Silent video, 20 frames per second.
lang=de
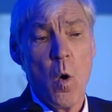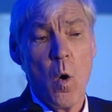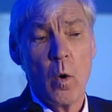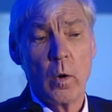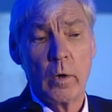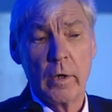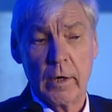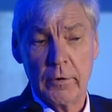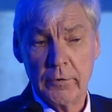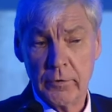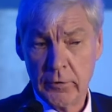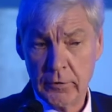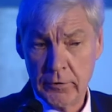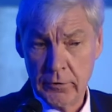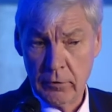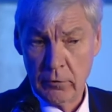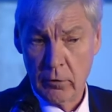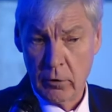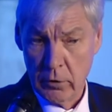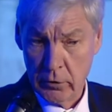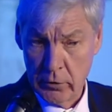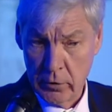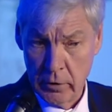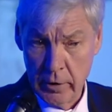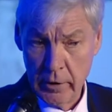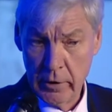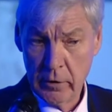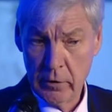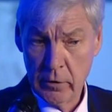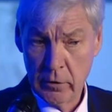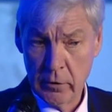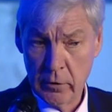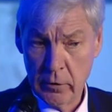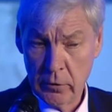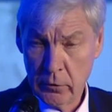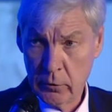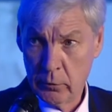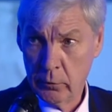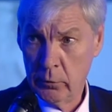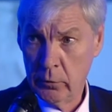Da sitzen heute Linke,
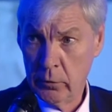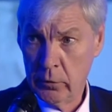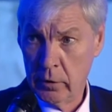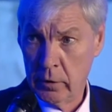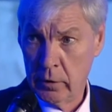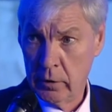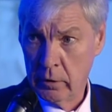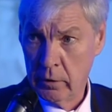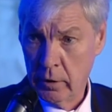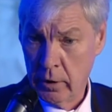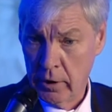Grüne,